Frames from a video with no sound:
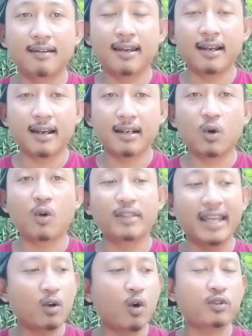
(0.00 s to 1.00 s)
ya kan
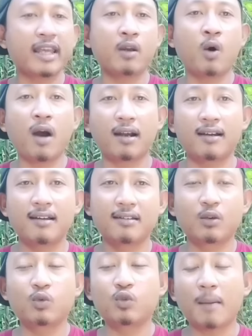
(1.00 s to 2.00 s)
konten-konten hoak,
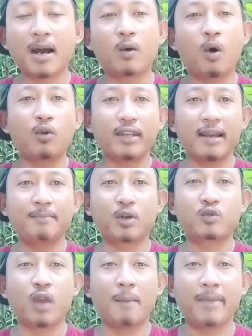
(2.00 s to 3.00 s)
terutama konten
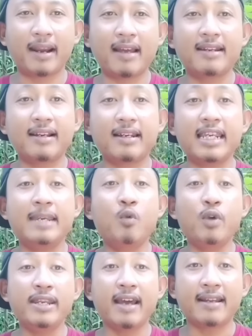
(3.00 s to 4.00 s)
pesulap merah dengan
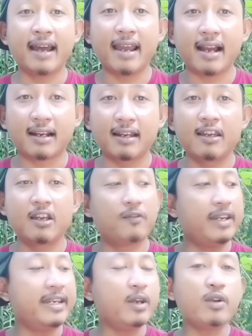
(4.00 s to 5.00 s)
Ibu Ida Dayak
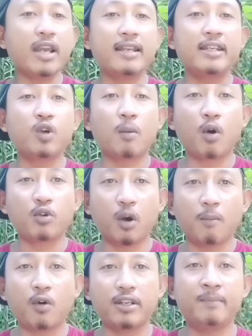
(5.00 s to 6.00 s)
videonya
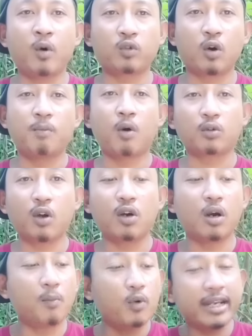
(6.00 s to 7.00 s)
dicomot-comot, dipotong-potong,
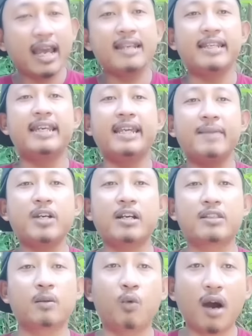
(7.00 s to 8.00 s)
kemudian dikirim
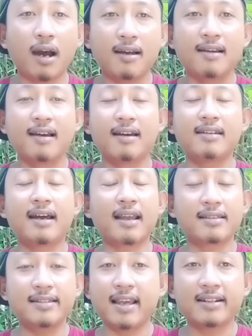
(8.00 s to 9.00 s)
ke sebuah
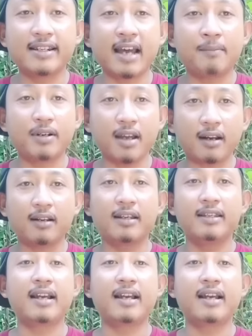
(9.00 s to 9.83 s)
narasi yang tidak benar,